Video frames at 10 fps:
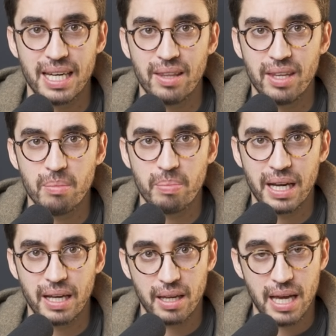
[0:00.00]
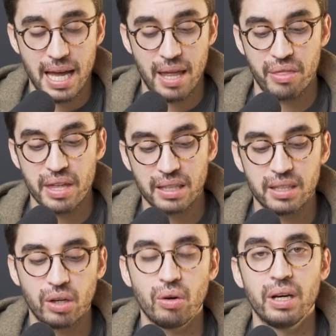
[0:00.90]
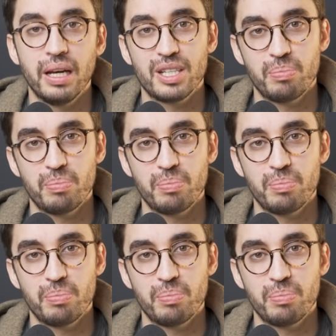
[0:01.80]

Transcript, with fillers: que nadie para hacerte con el